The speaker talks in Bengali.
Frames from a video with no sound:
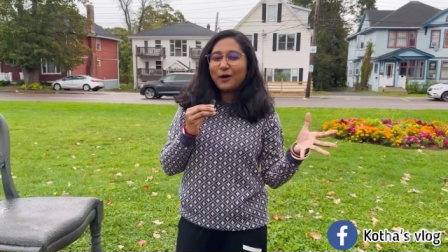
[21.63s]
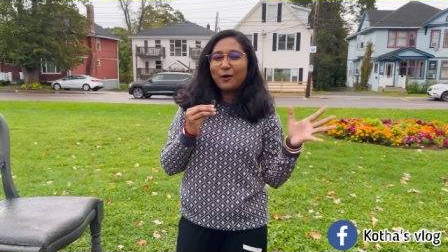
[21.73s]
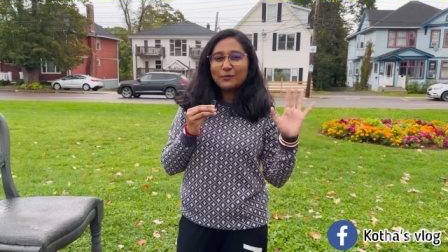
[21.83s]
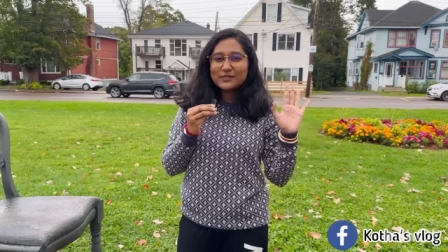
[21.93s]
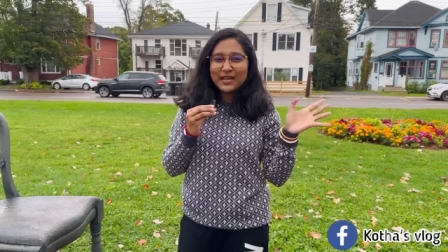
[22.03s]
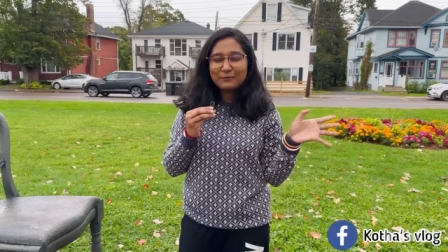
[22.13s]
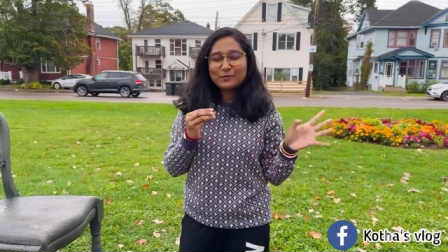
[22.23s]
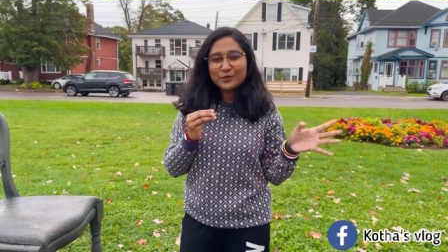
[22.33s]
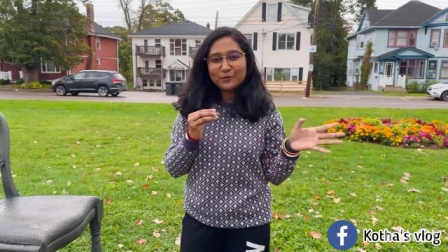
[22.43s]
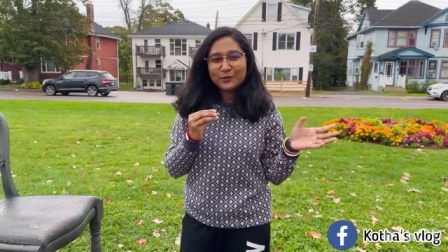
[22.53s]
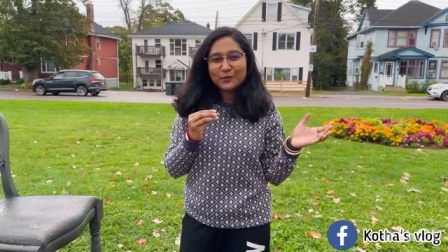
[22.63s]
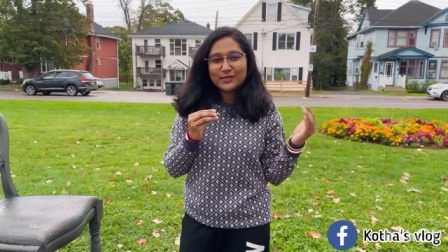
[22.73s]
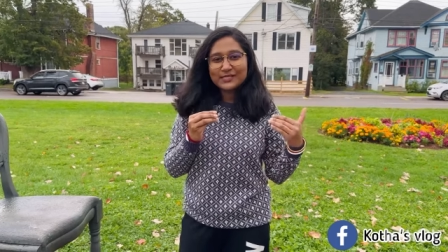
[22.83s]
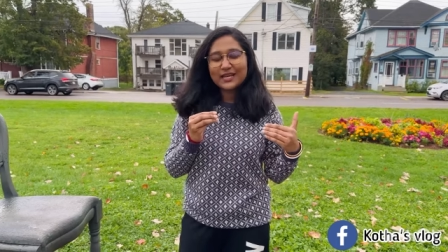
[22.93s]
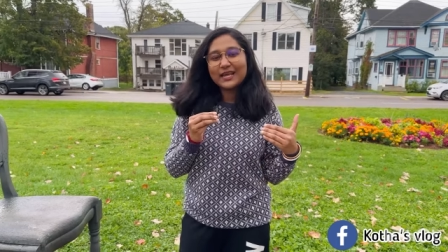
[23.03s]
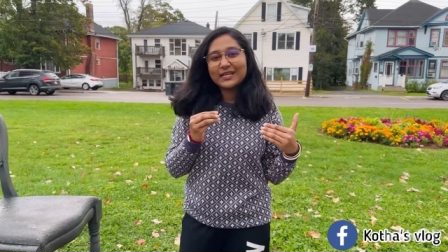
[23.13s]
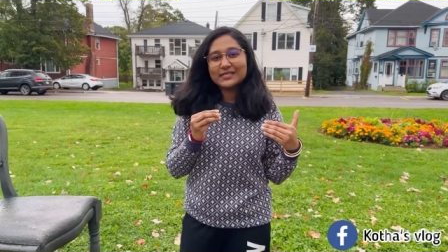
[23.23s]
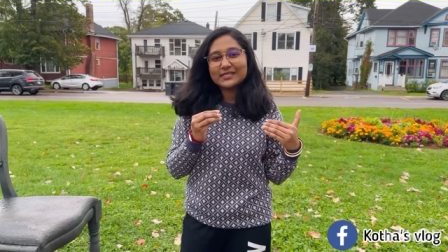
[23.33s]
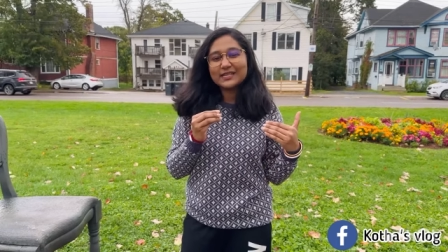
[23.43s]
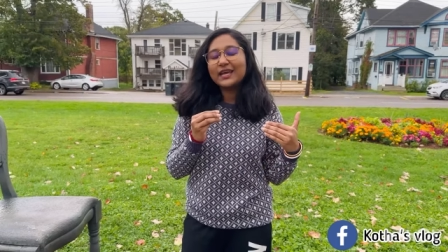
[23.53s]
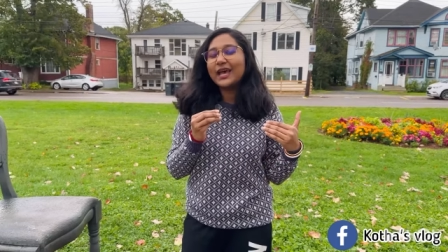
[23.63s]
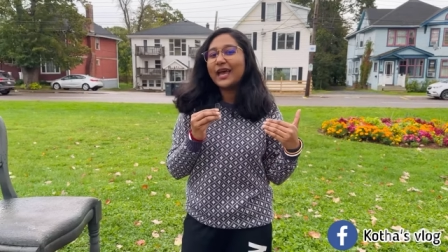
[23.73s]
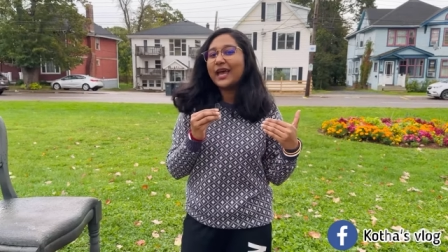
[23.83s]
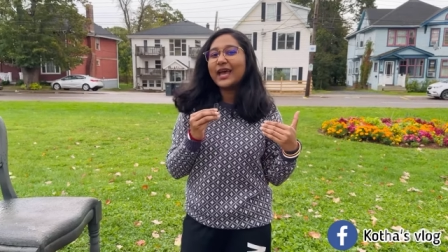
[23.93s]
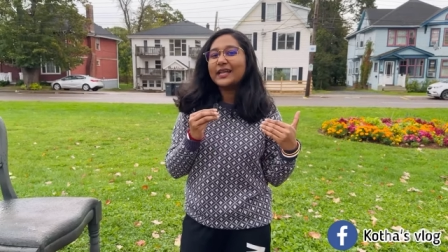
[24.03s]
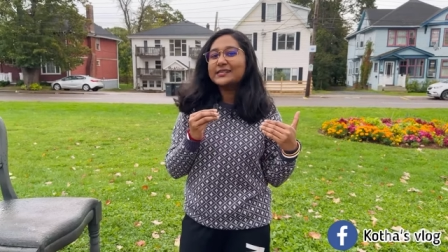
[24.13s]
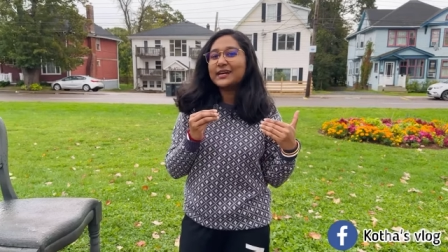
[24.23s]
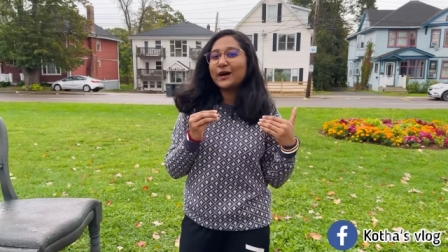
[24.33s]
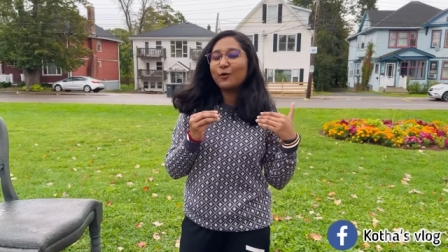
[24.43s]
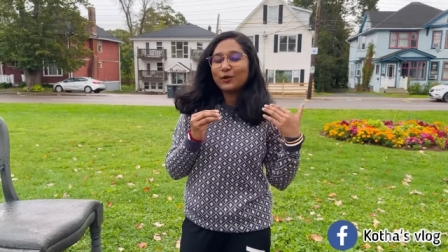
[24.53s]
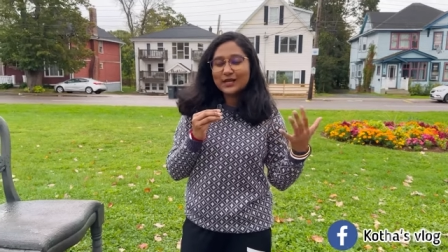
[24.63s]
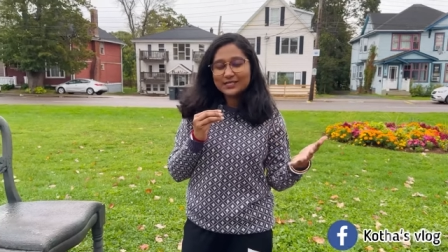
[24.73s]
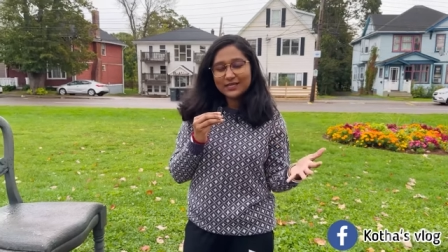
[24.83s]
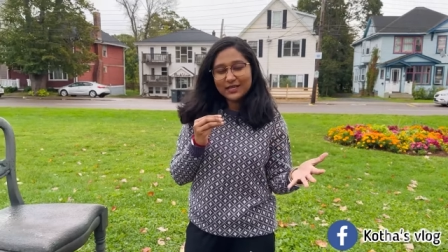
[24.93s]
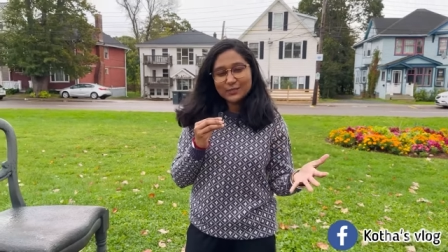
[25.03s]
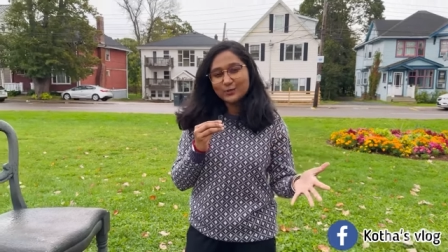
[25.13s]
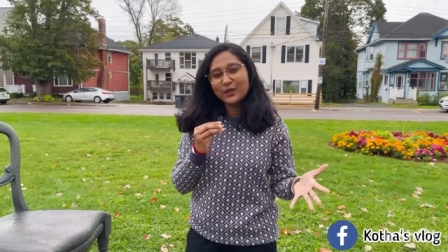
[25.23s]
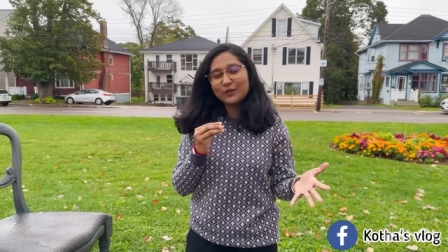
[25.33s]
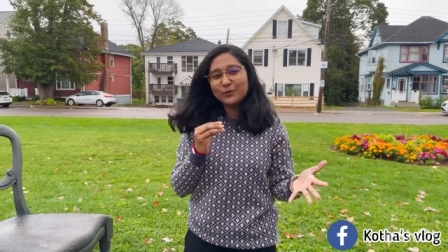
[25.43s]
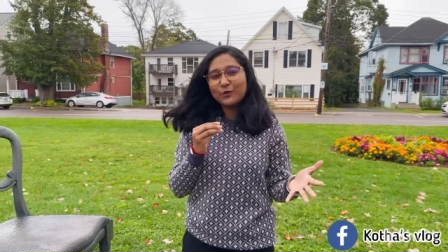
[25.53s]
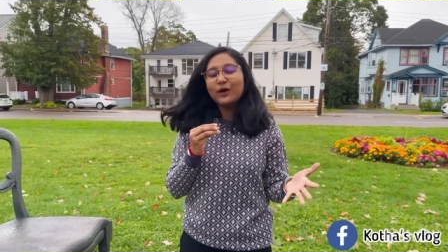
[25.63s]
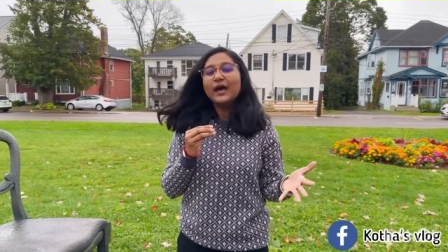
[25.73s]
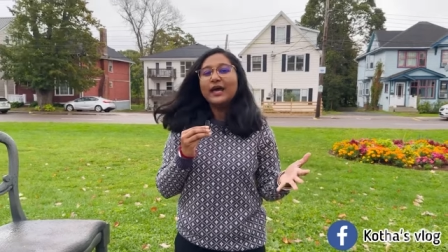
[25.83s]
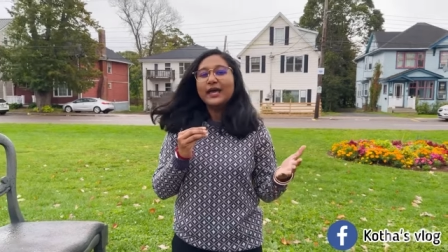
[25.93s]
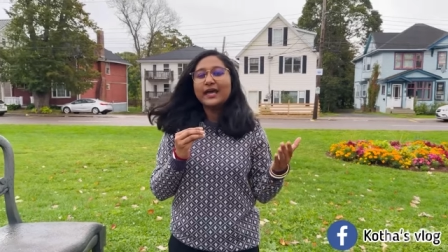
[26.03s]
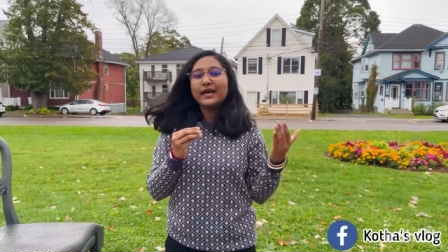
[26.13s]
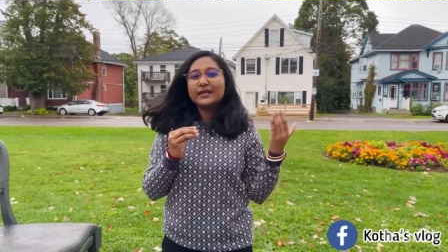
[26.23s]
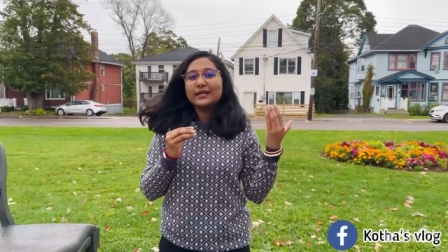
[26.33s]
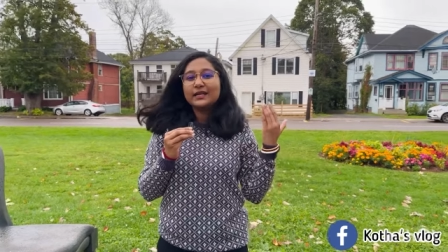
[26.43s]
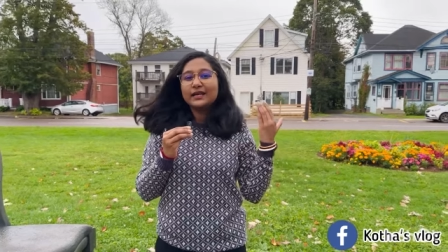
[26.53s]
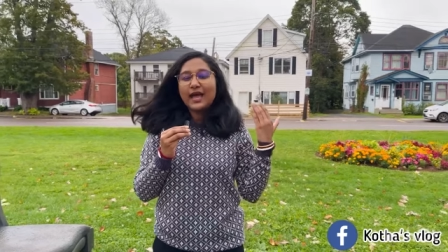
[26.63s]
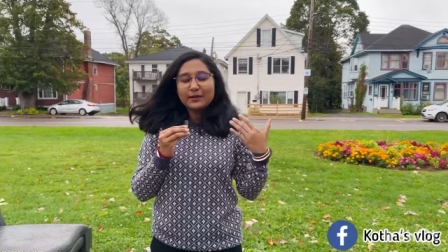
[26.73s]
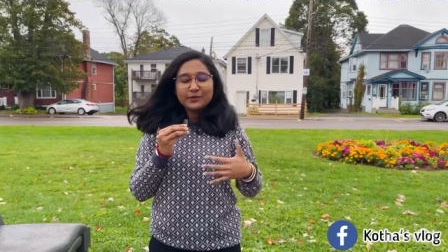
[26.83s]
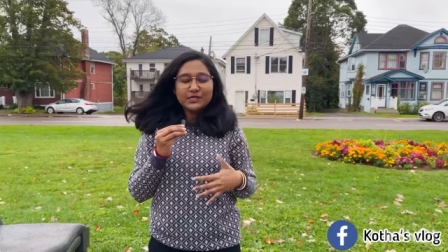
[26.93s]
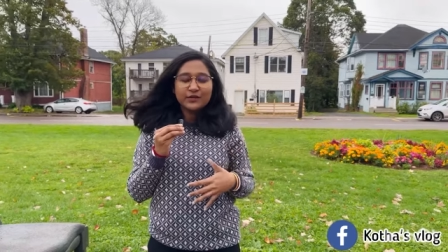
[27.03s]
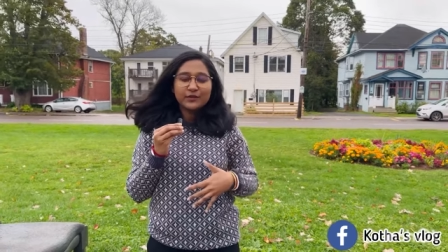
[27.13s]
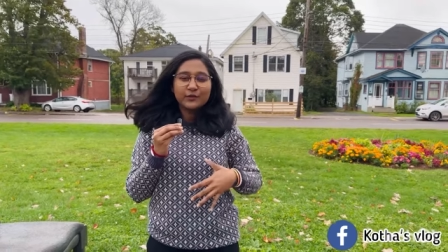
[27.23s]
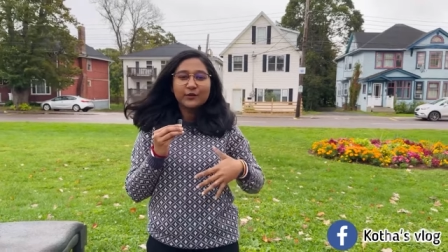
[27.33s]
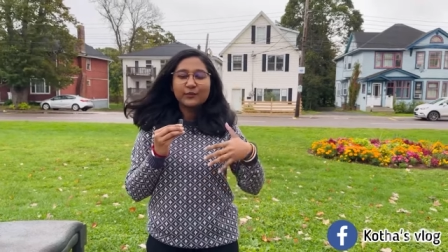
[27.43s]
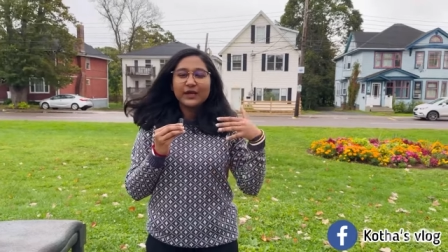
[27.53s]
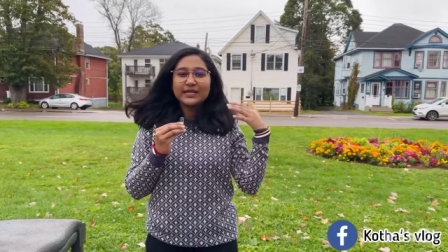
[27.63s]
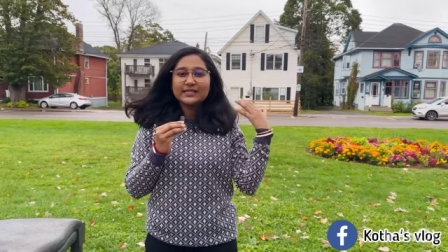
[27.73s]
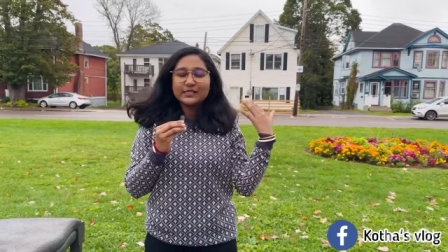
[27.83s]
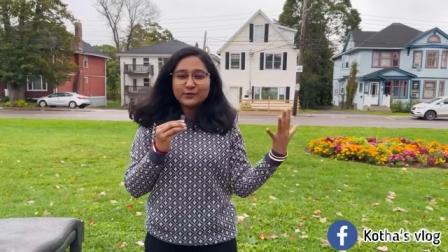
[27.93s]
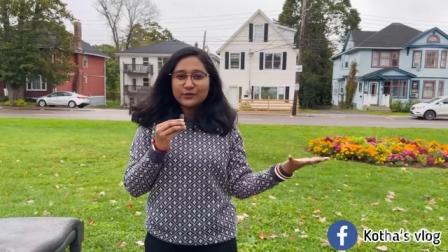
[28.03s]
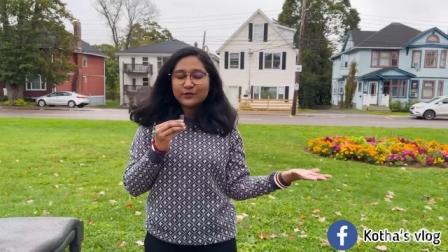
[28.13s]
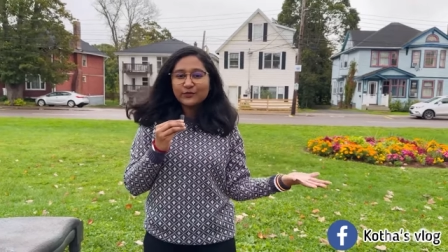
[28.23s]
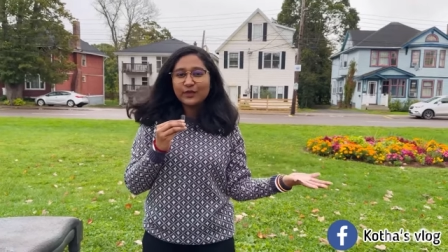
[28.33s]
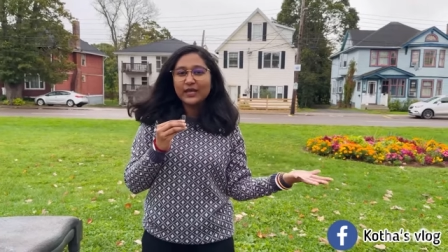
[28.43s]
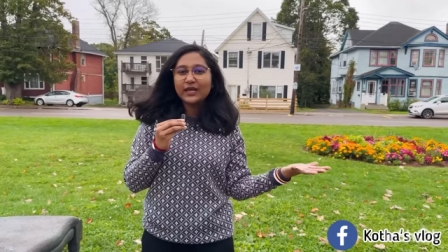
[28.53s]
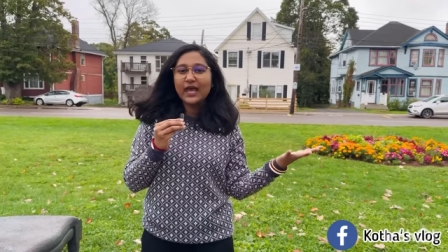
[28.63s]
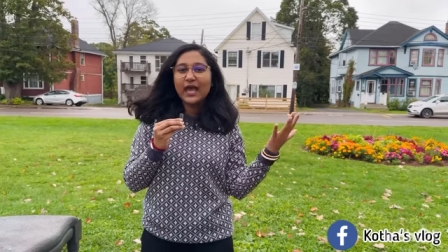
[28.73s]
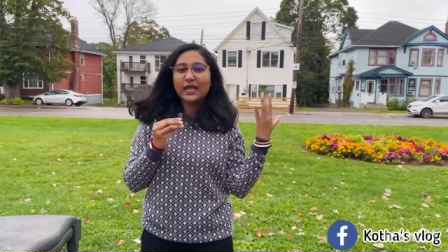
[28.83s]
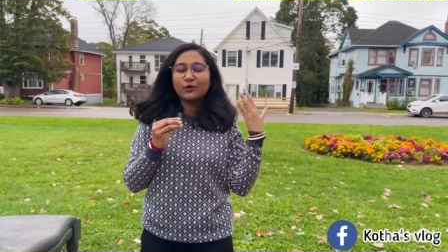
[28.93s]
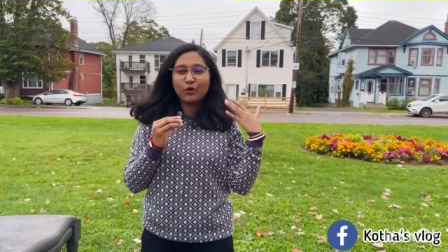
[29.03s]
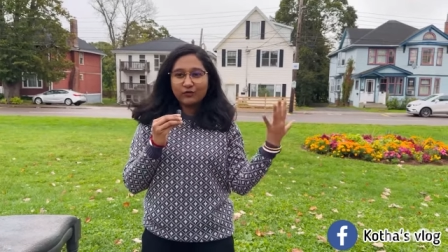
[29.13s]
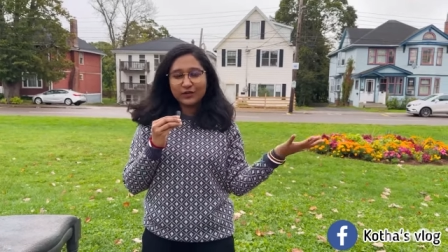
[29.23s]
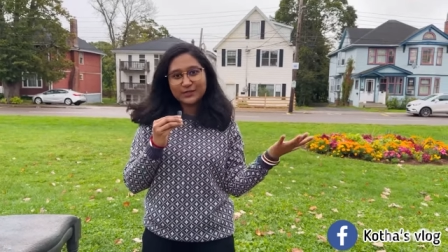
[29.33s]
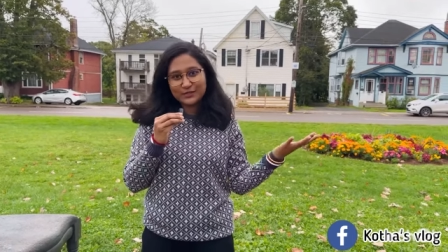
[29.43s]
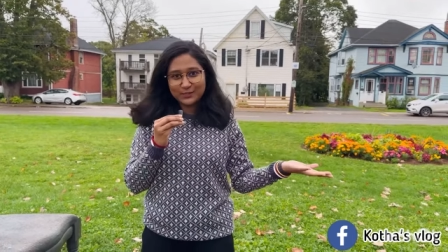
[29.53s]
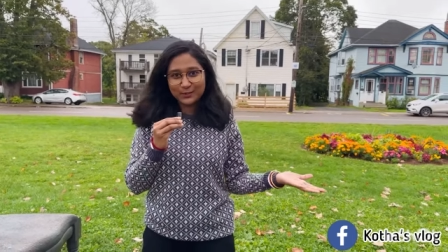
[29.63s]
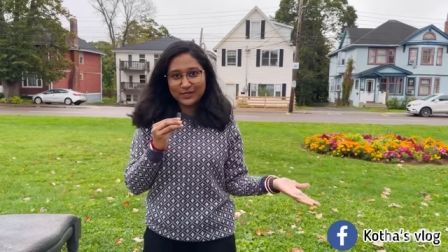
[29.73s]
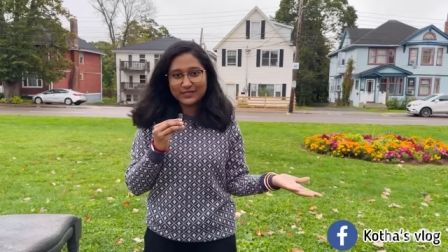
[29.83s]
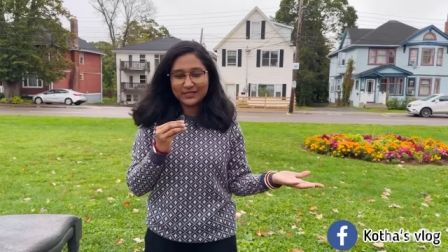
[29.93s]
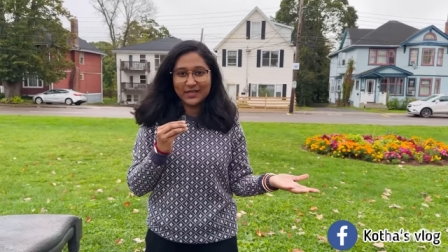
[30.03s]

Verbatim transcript: অলমোস্ট এক বছর মতো হয়েছে এখানে এসেছে অ্যান্ড ওর কাছ থেকে শুনে নিব এখানকার অ্যাডমিশন রিকোয়ারমেন্ট টিউশন ফি অ্যান্ড ওভারঅল সিচুয়েশন